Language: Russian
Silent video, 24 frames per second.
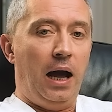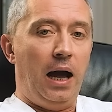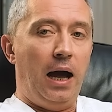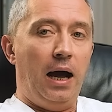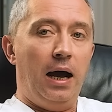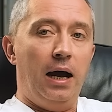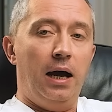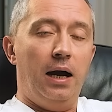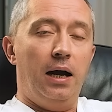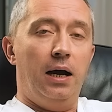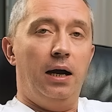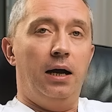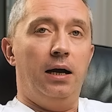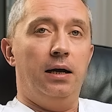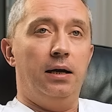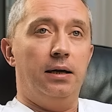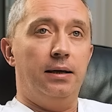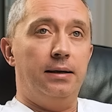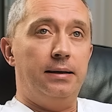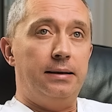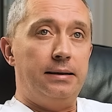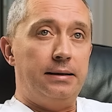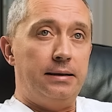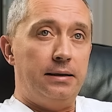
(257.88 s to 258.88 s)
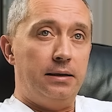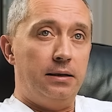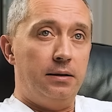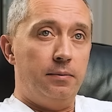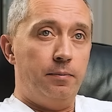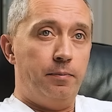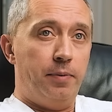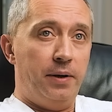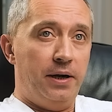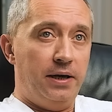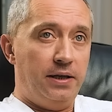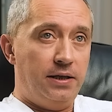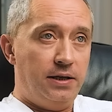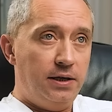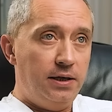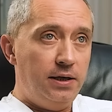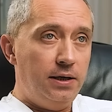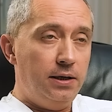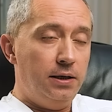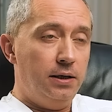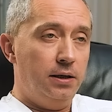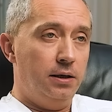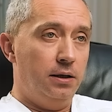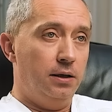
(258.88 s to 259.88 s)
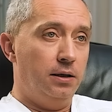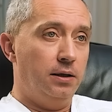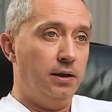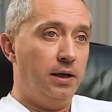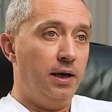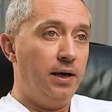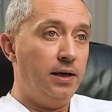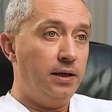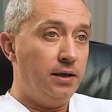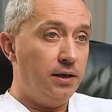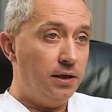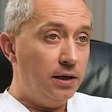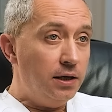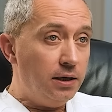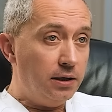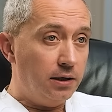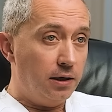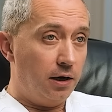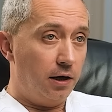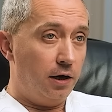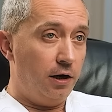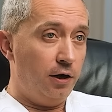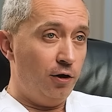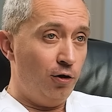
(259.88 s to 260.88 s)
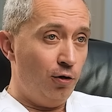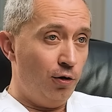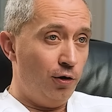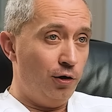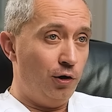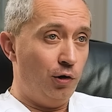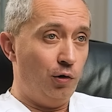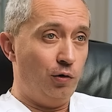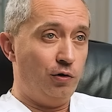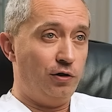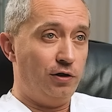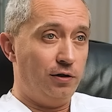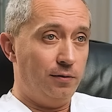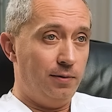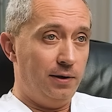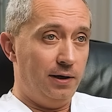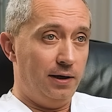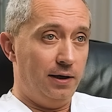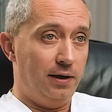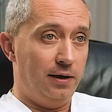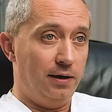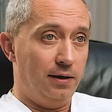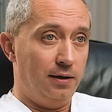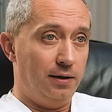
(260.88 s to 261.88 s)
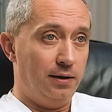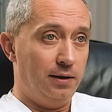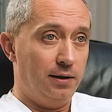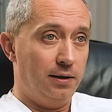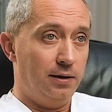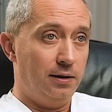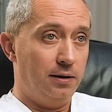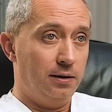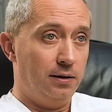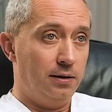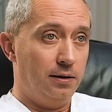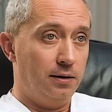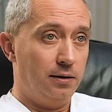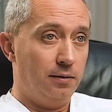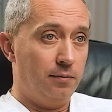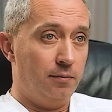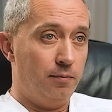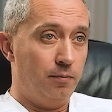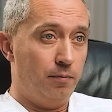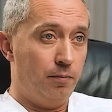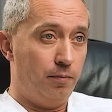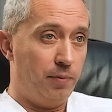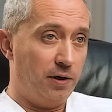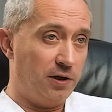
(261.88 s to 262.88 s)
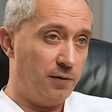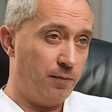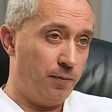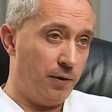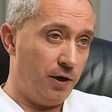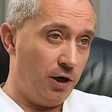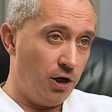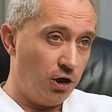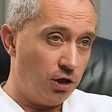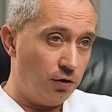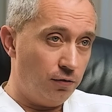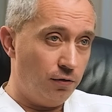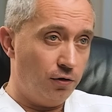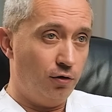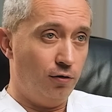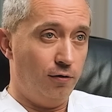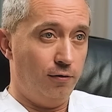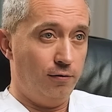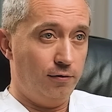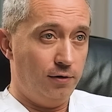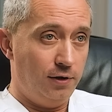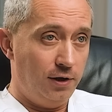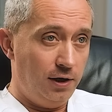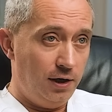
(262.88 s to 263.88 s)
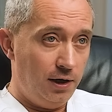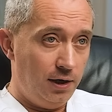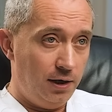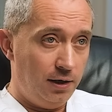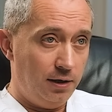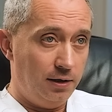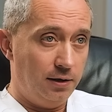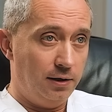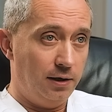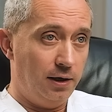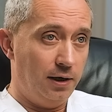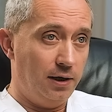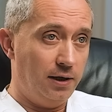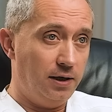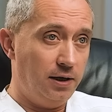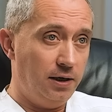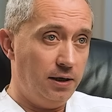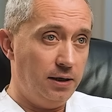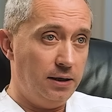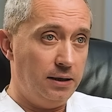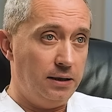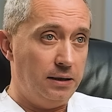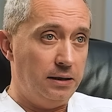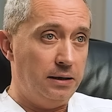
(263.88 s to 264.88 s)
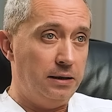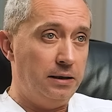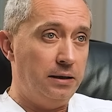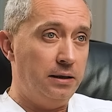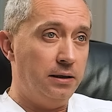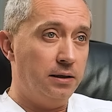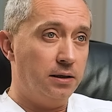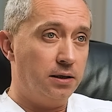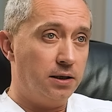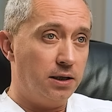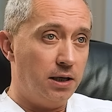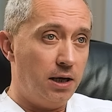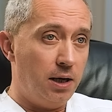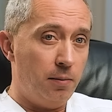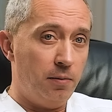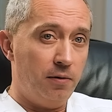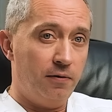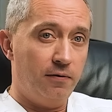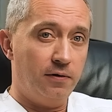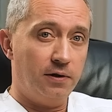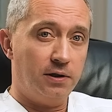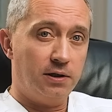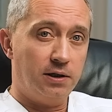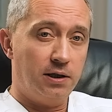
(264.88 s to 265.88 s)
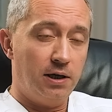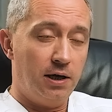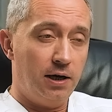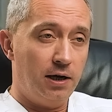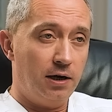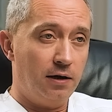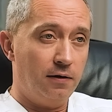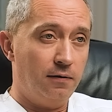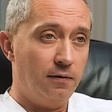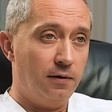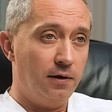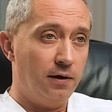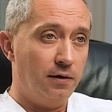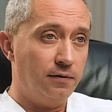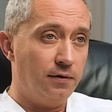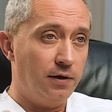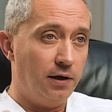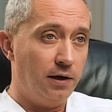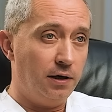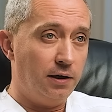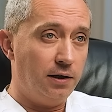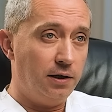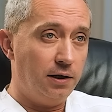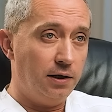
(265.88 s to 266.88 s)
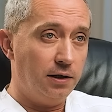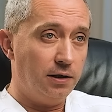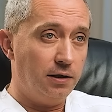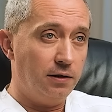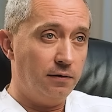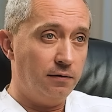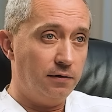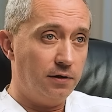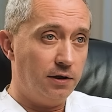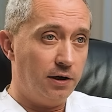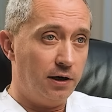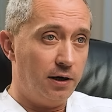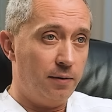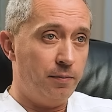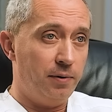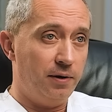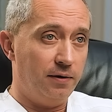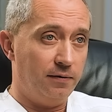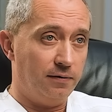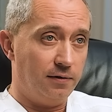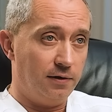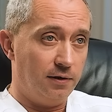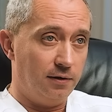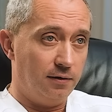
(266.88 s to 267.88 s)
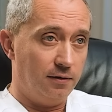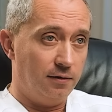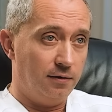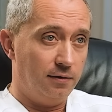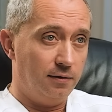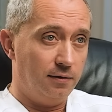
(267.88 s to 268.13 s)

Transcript: а пойти, найти на районе у себя, поспрашивать у людей, найти самого старого авторитетного терапевта.